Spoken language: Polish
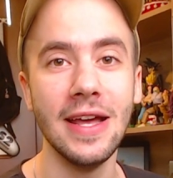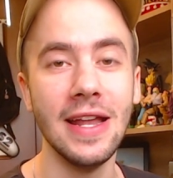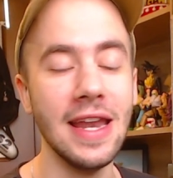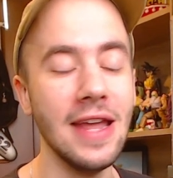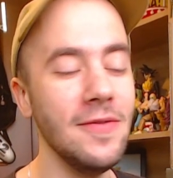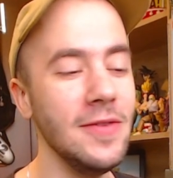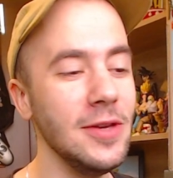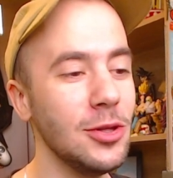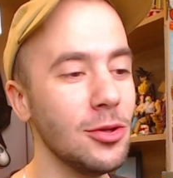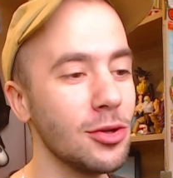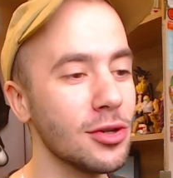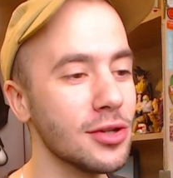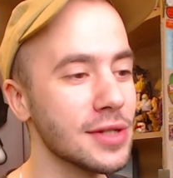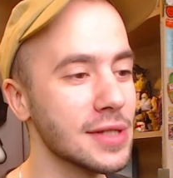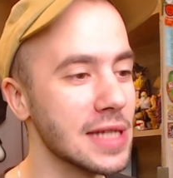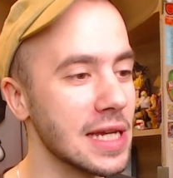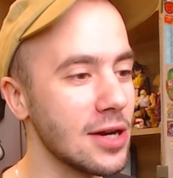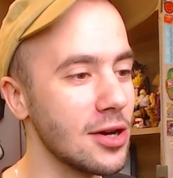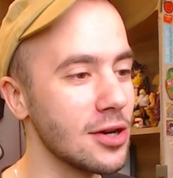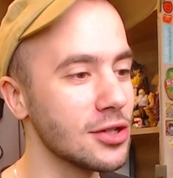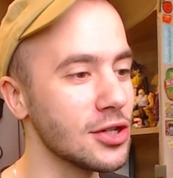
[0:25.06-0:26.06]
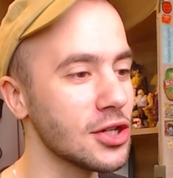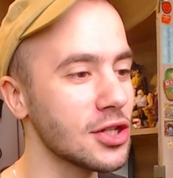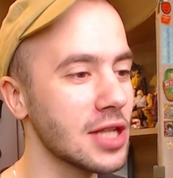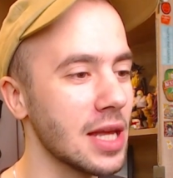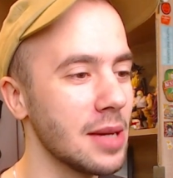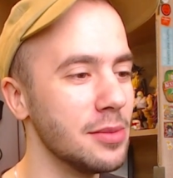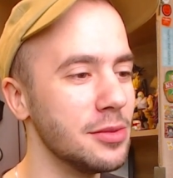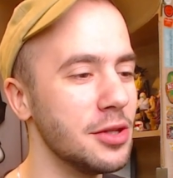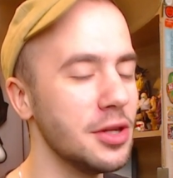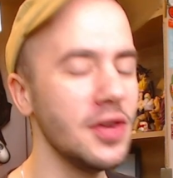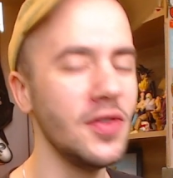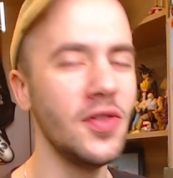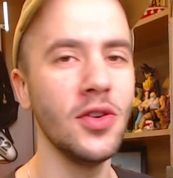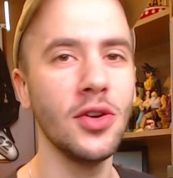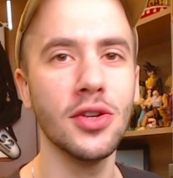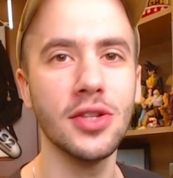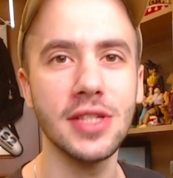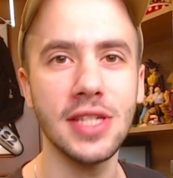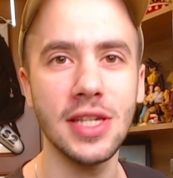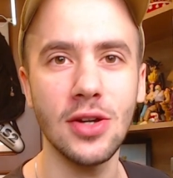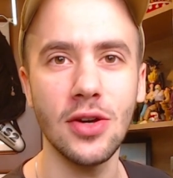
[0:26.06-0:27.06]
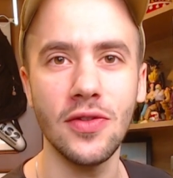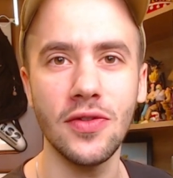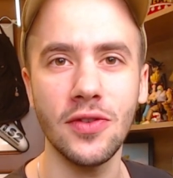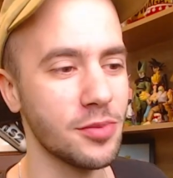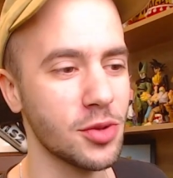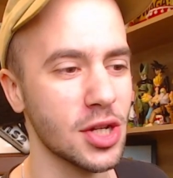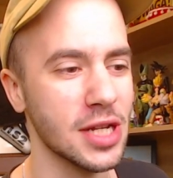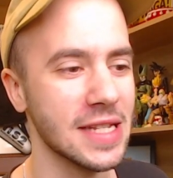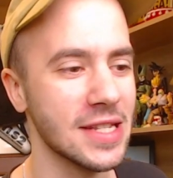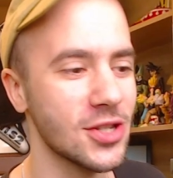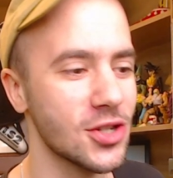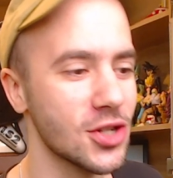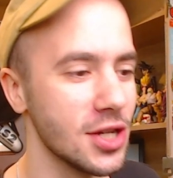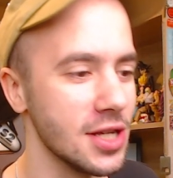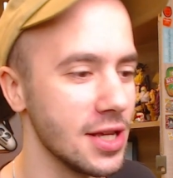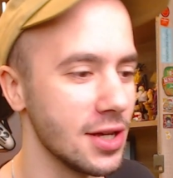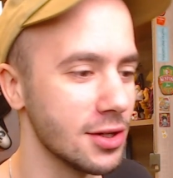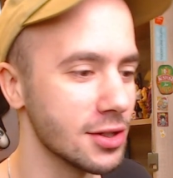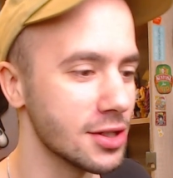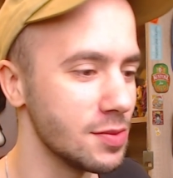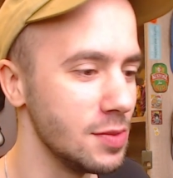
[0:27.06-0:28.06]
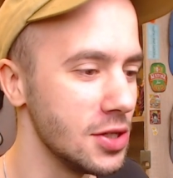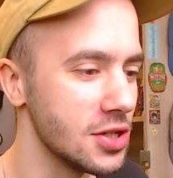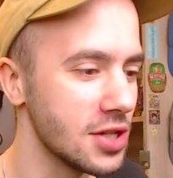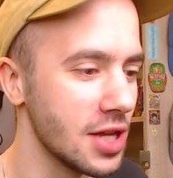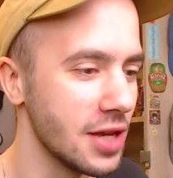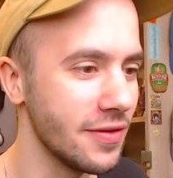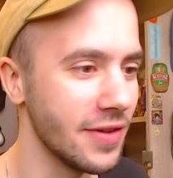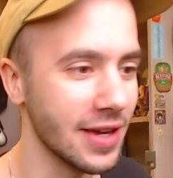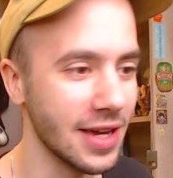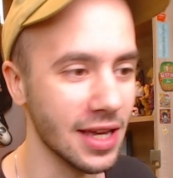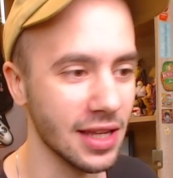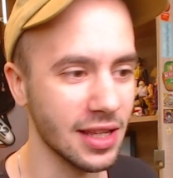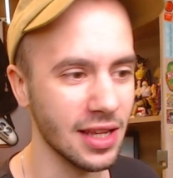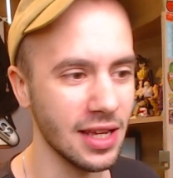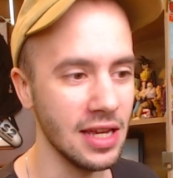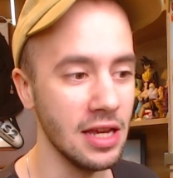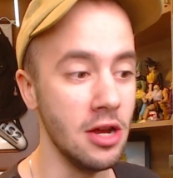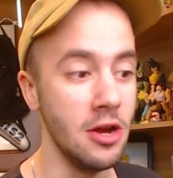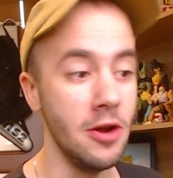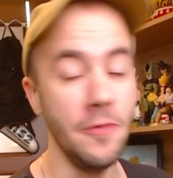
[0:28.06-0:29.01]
lewitującego, gdzieś tam dryfującego w przestrzeni kosmicznej Vegetę.